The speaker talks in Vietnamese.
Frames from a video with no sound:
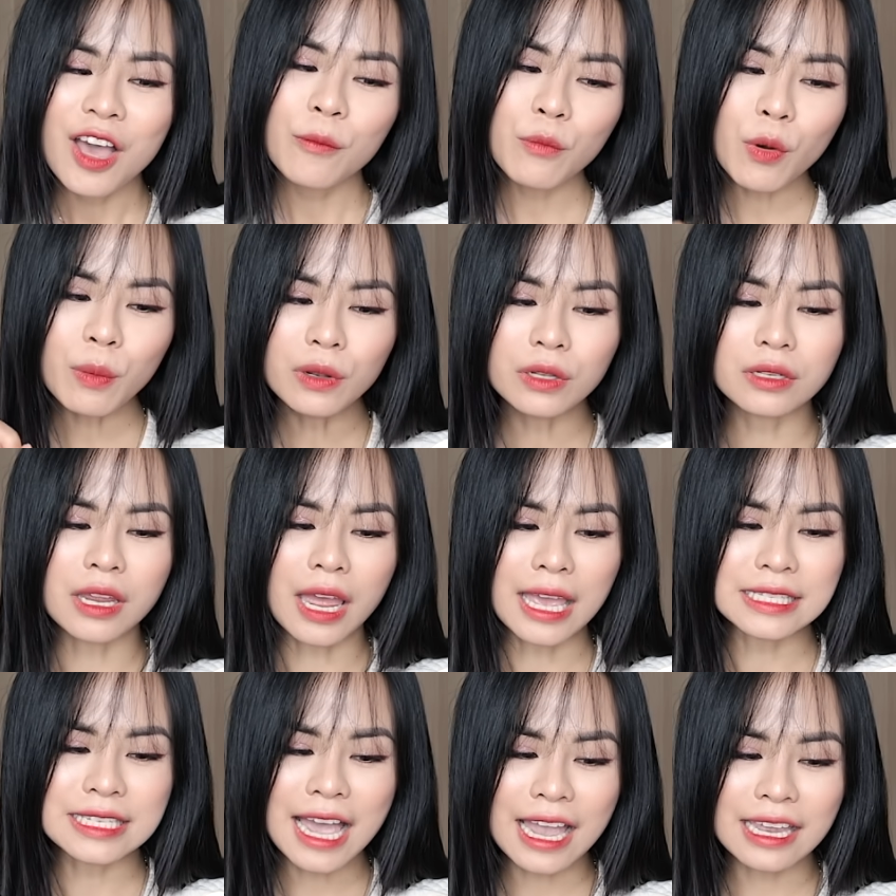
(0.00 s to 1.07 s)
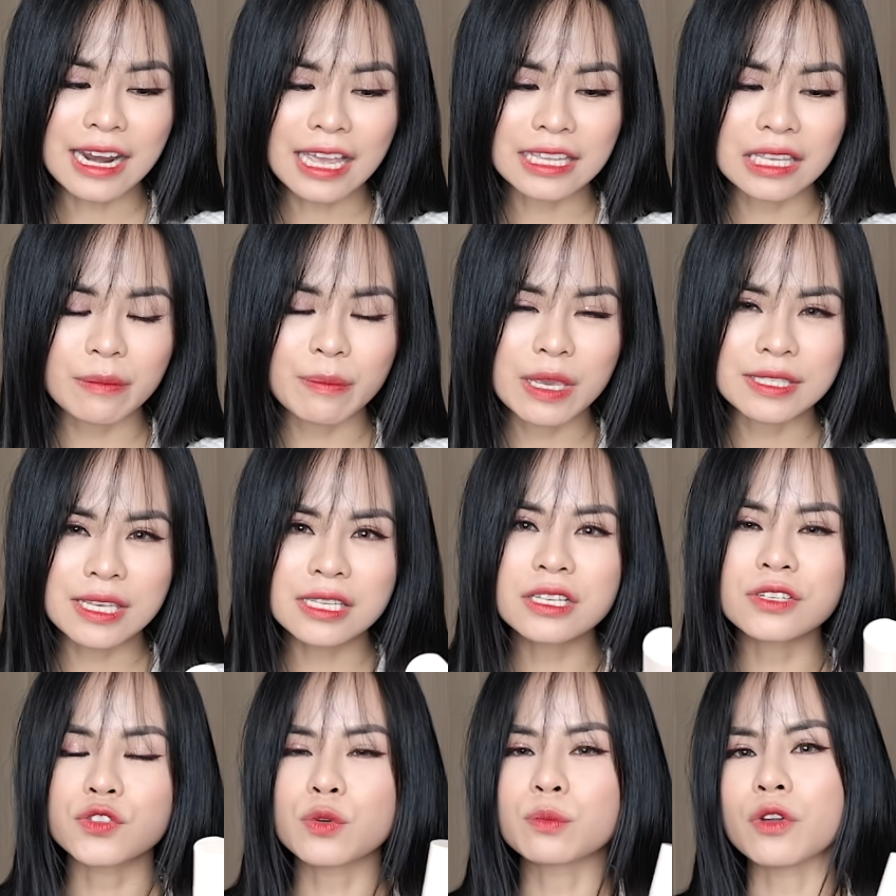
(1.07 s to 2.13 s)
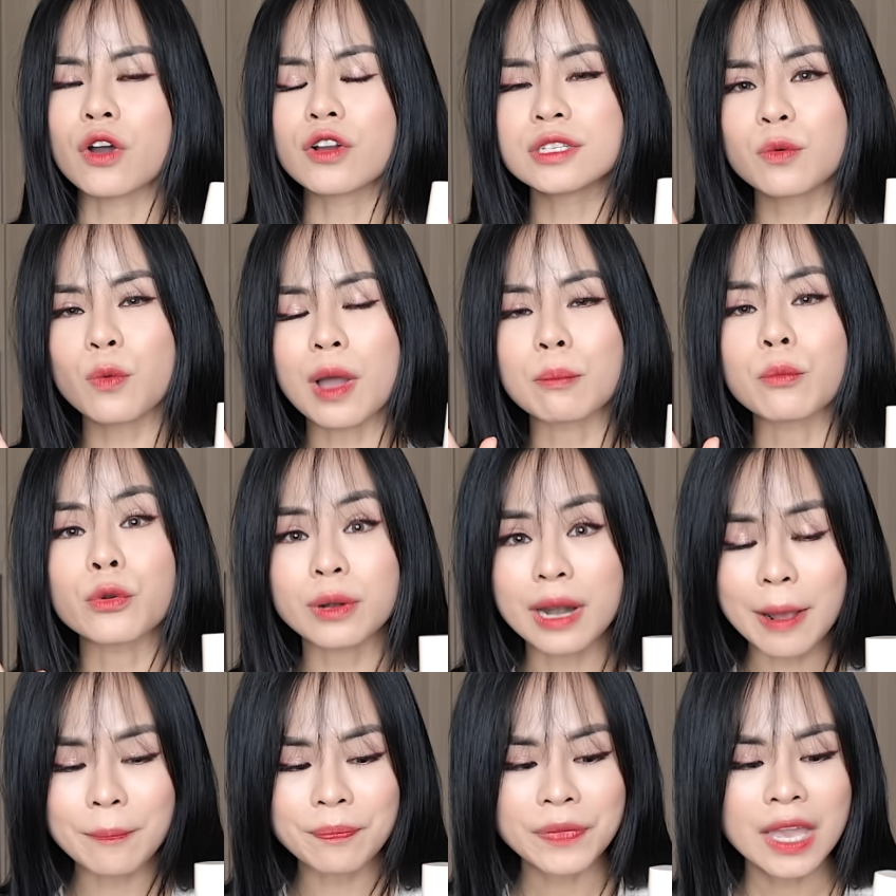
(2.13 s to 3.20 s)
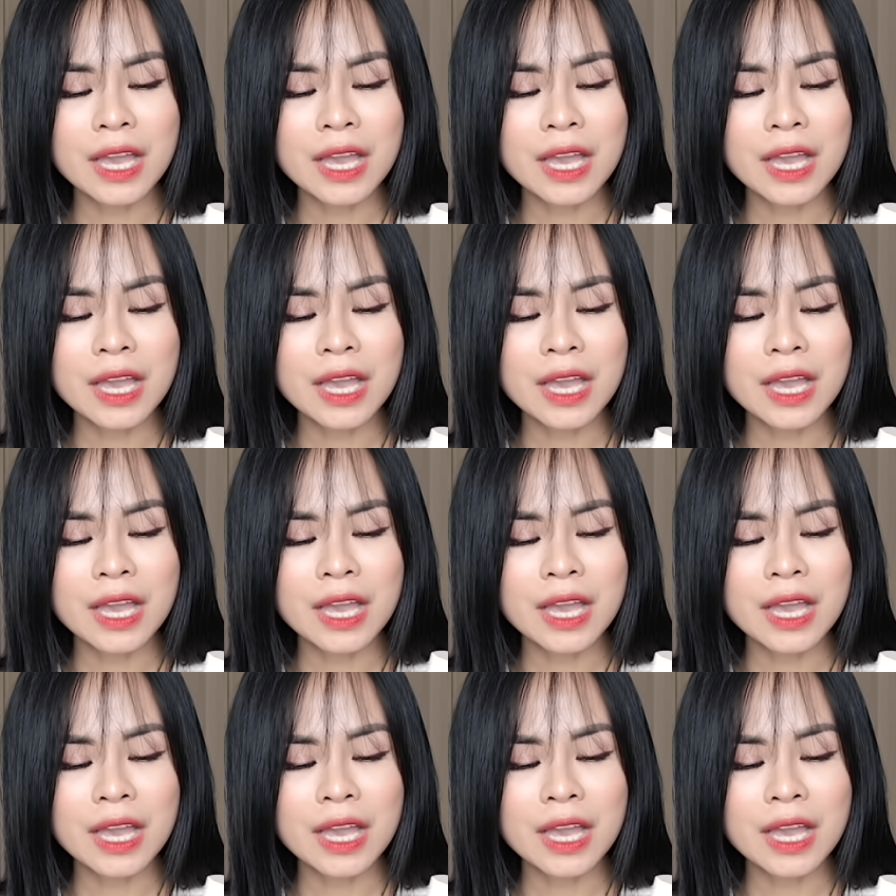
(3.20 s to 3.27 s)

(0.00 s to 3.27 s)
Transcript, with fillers: mỗi một cái chai này thì mình sẽ sử dụng nó trong khoảng một năm